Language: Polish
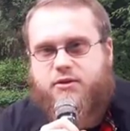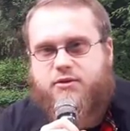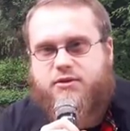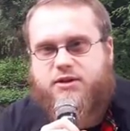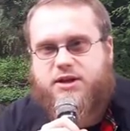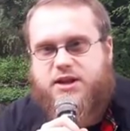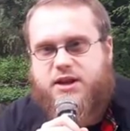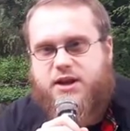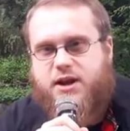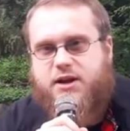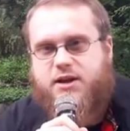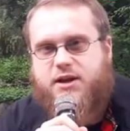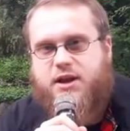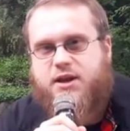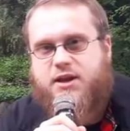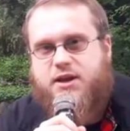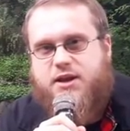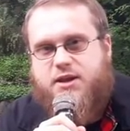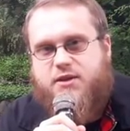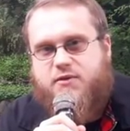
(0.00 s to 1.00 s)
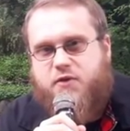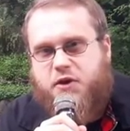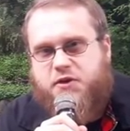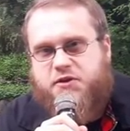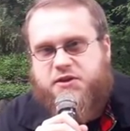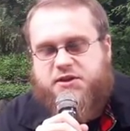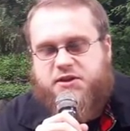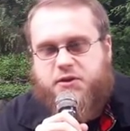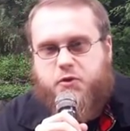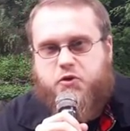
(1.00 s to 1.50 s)
No, generalnie
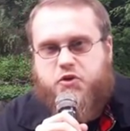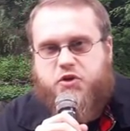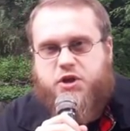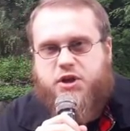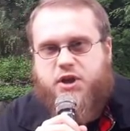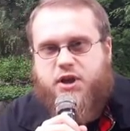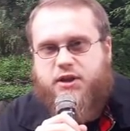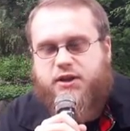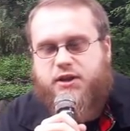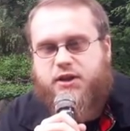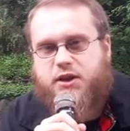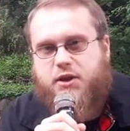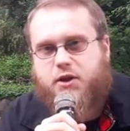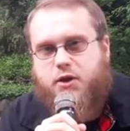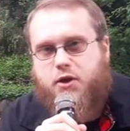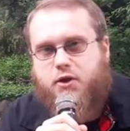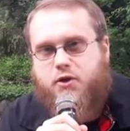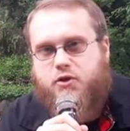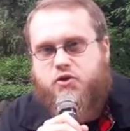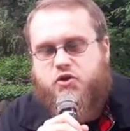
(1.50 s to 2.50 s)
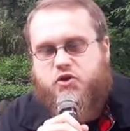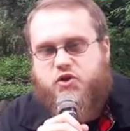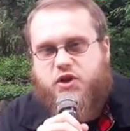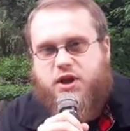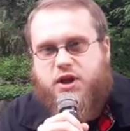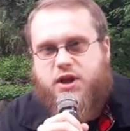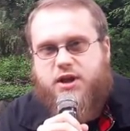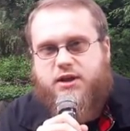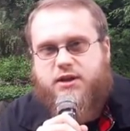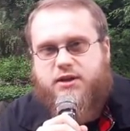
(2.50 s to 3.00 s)
wychodzę z założenia takiego,
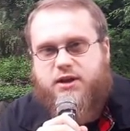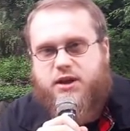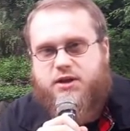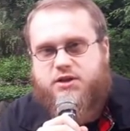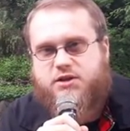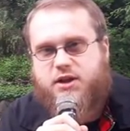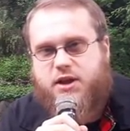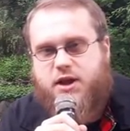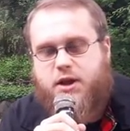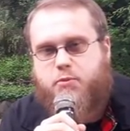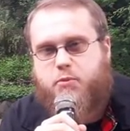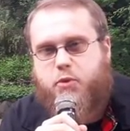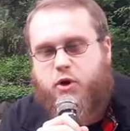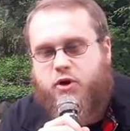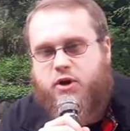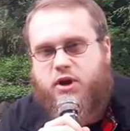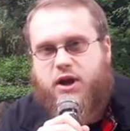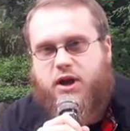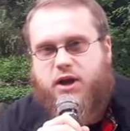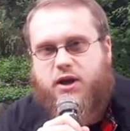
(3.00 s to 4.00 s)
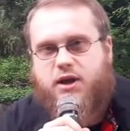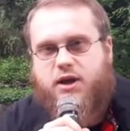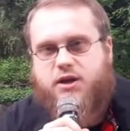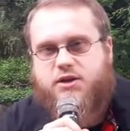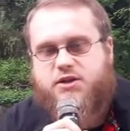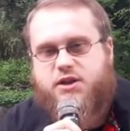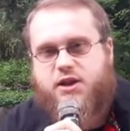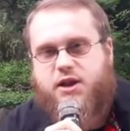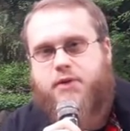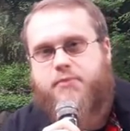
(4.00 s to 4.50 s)
że każda epoka,
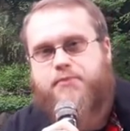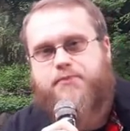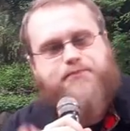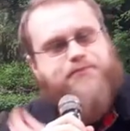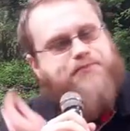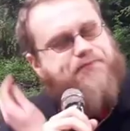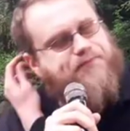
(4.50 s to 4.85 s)
każda